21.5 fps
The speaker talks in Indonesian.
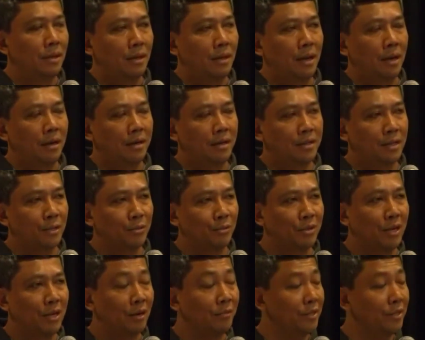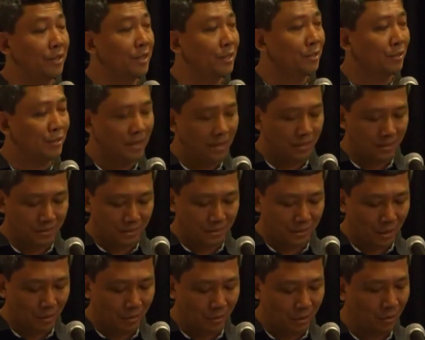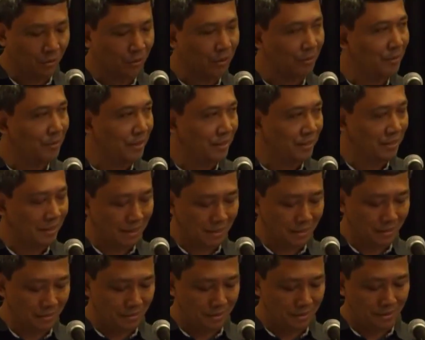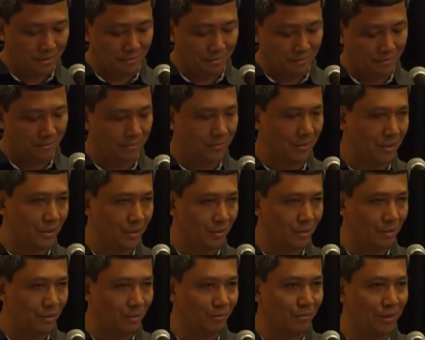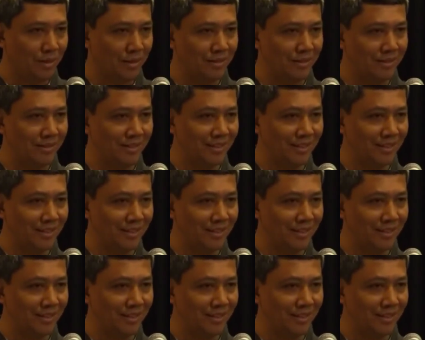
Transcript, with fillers: Ada satu graffiti toh yang selalu dikutip di internet itu ya. Jadi suatu pagi